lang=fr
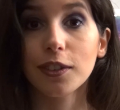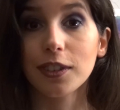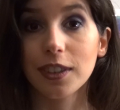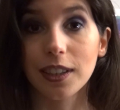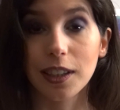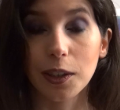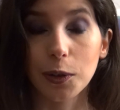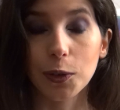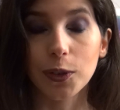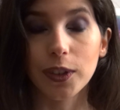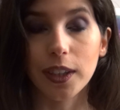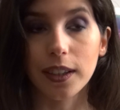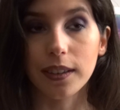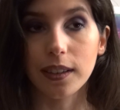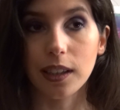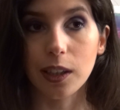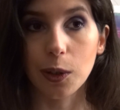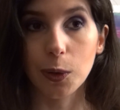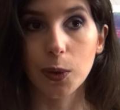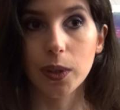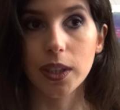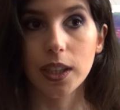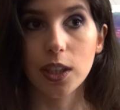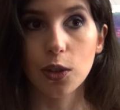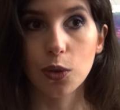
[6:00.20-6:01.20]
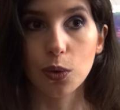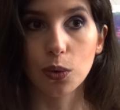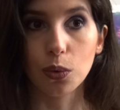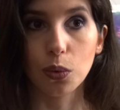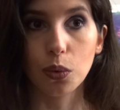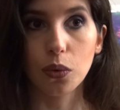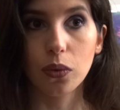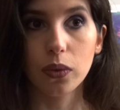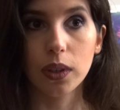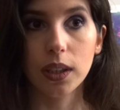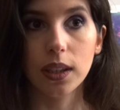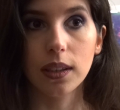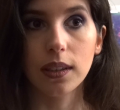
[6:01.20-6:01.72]
une, séquence très très réussie, je
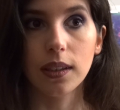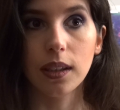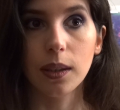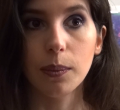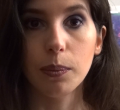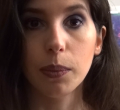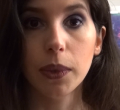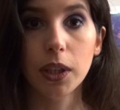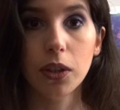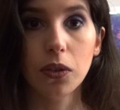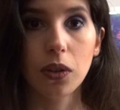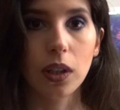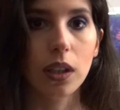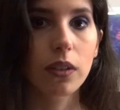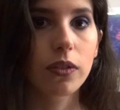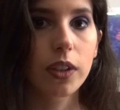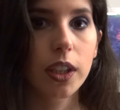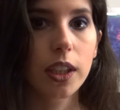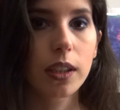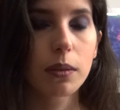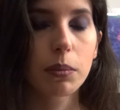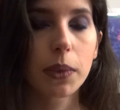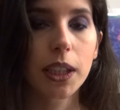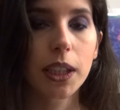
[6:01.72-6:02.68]
trouve, qui est mi-horrifique,